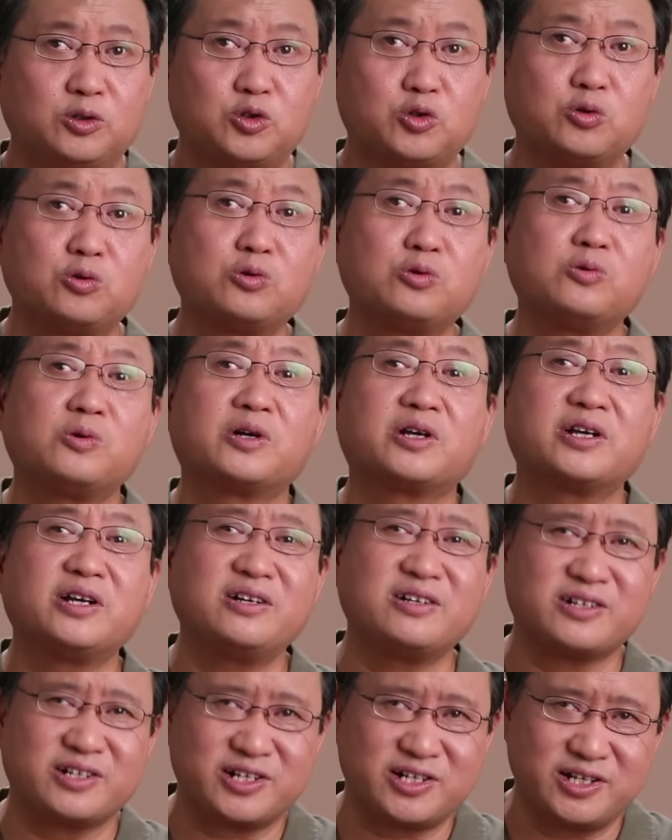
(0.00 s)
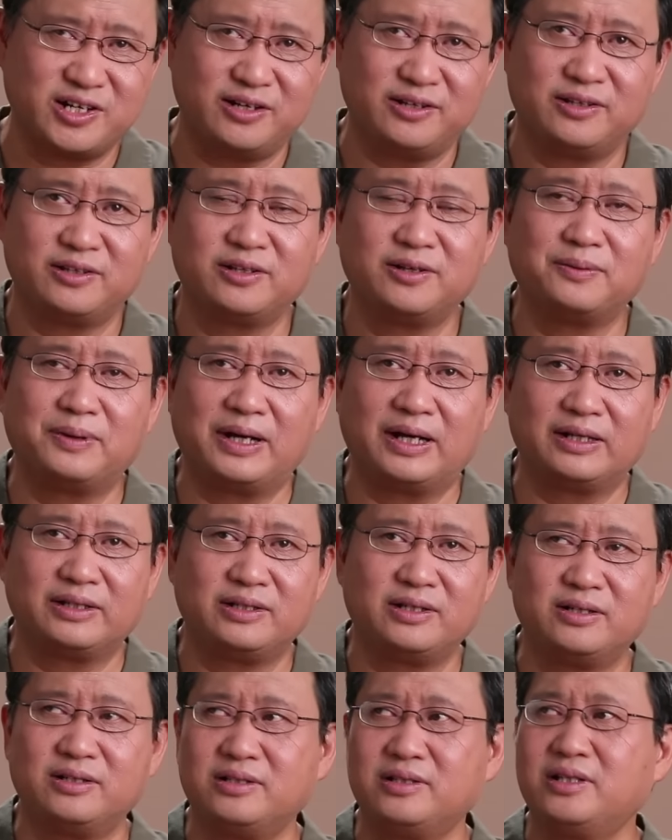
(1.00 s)
中共更甚，对吧？
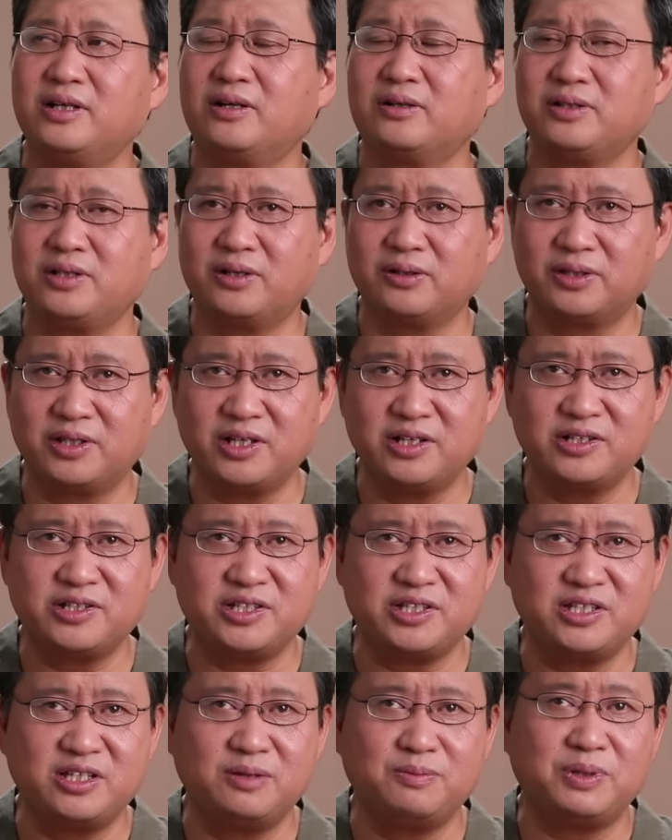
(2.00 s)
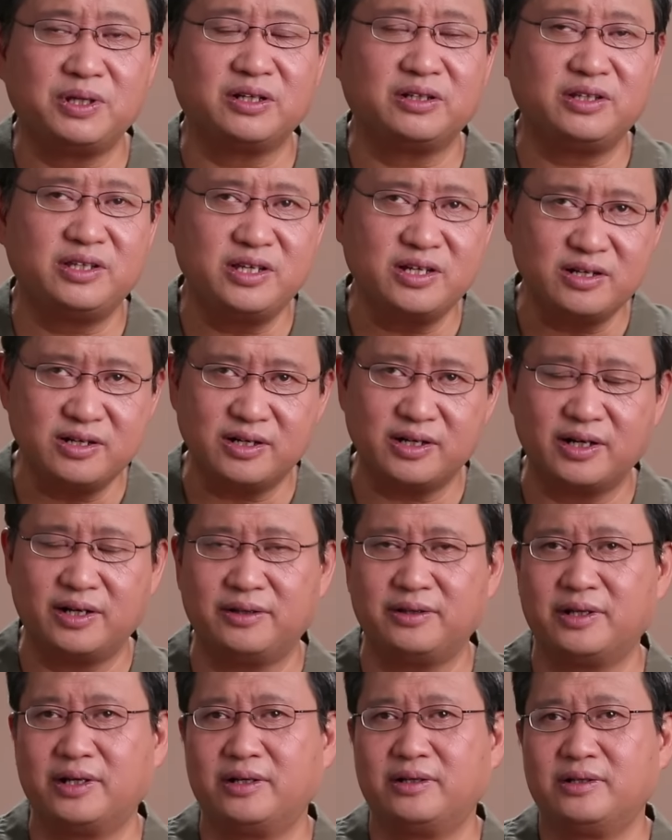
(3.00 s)
要听习近平一个
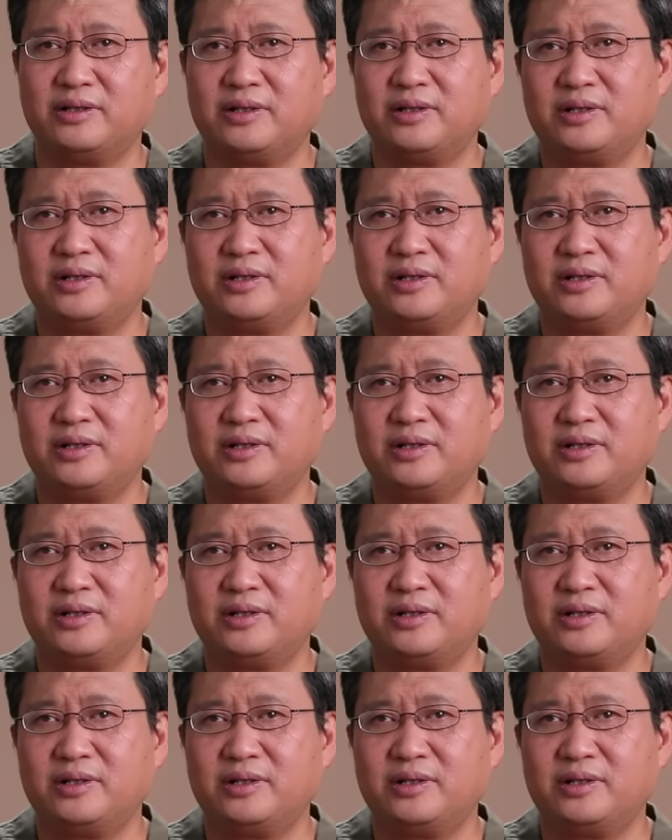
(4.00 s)
人的，